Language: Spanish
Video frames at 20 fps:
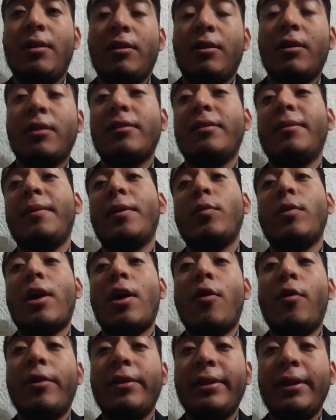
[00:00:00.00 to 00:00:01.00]
Recibe una
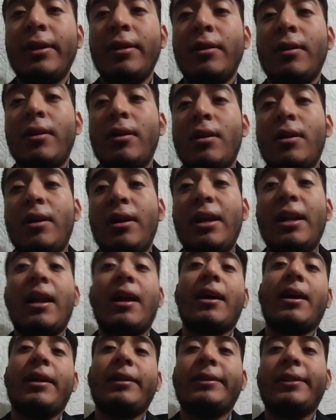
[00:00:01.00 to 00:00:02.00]
orden y la
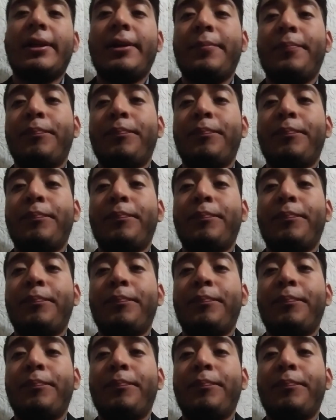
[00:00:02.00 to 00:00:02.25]
acata.